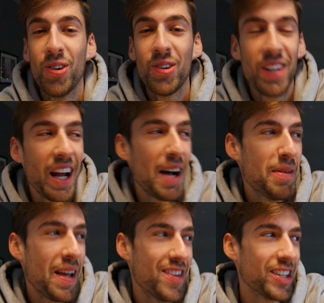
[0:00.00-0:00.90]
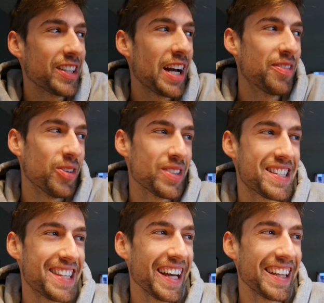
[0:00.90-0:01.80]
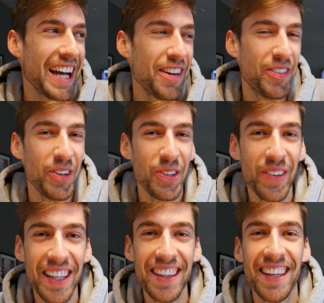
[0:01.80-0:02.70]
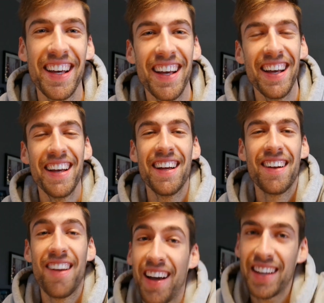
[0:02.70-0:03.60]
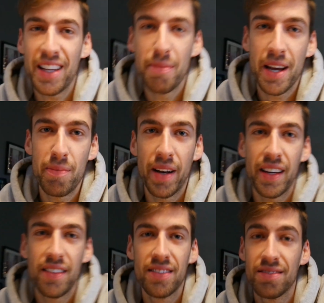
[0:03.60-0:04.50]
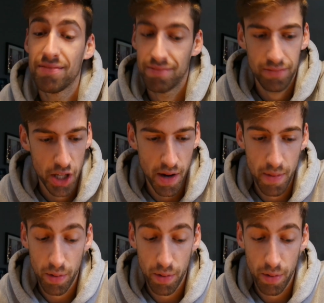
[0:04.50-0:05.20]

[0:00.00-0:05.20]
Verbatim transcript: au Dollarama, il y avait genre des iPhone 7, des iPhone 8. Le rack était bien plein. Je sais même pas